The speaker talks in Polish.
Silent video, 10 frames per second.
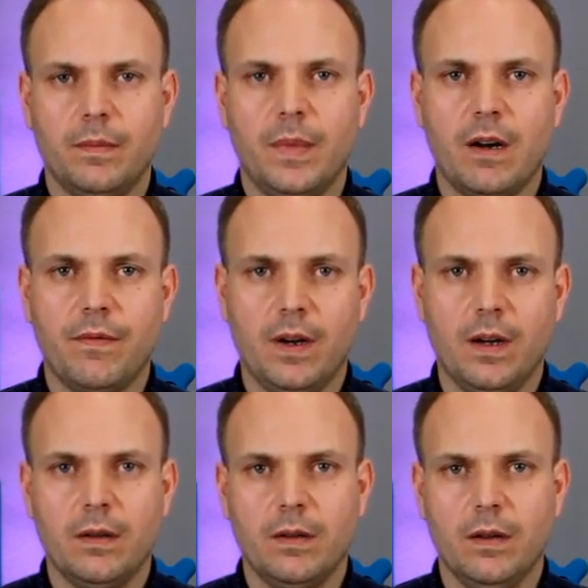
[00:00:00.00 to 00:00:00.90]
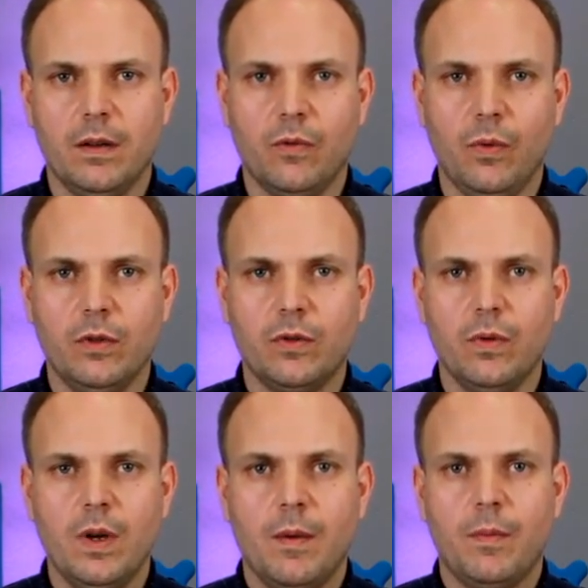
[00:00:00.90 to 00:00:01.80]
barwa e,
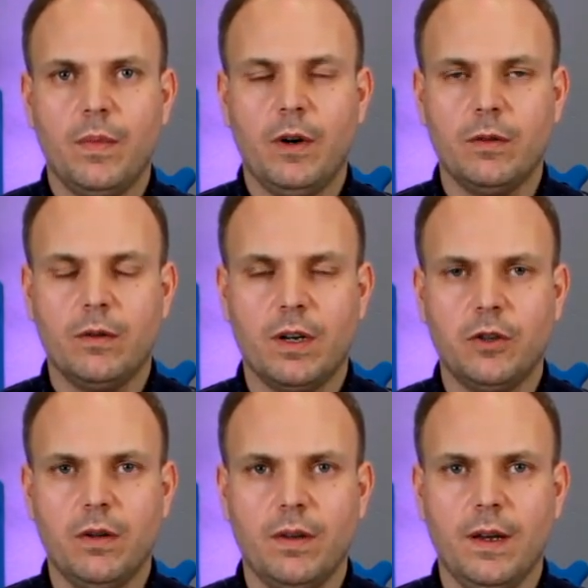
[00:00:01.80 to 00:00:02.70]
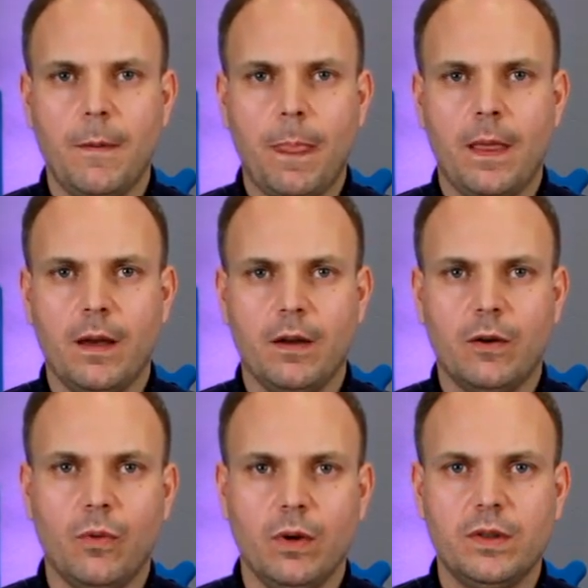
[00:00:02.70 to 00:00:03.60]
głosu, określone e,
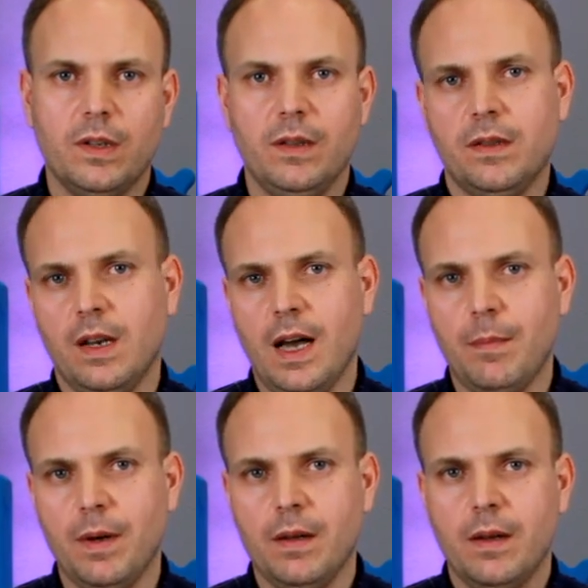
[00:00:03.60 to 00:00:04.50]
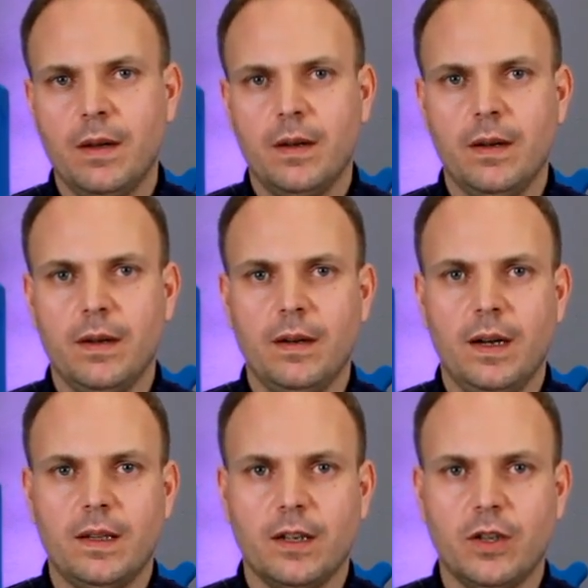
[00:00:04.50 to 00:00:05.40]
głoski, sylaby, e,
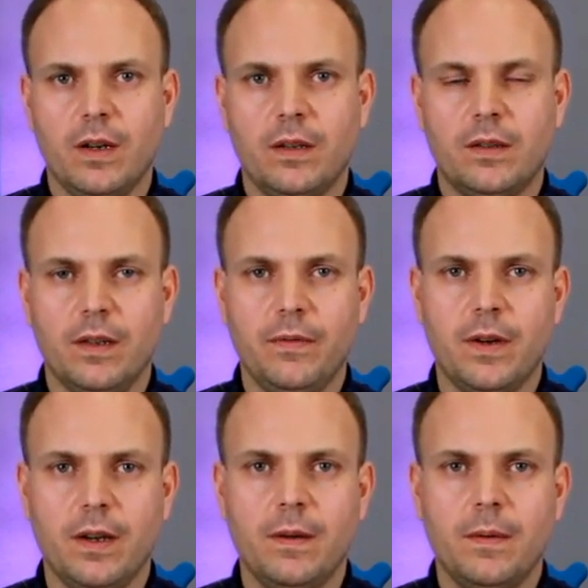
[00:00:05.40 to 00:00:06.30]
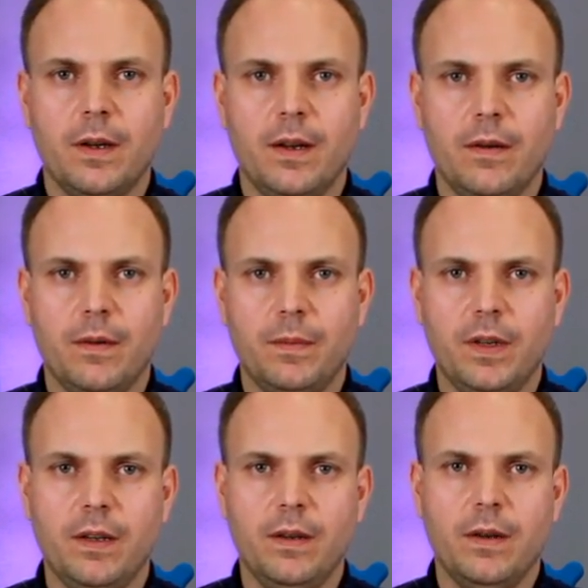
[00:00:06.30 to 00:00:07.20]
a także cyfry
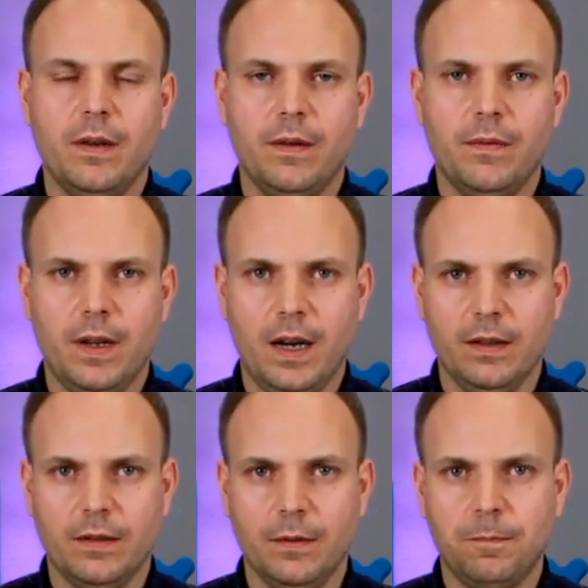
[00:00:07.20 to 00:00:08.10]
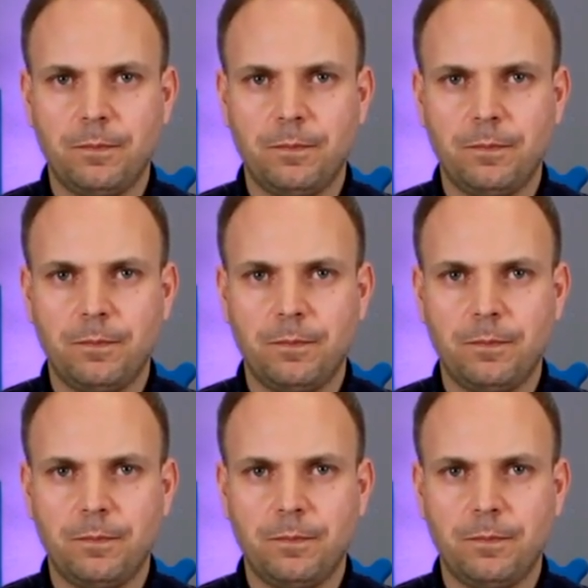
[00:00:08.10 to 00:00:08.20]
i wyrazy.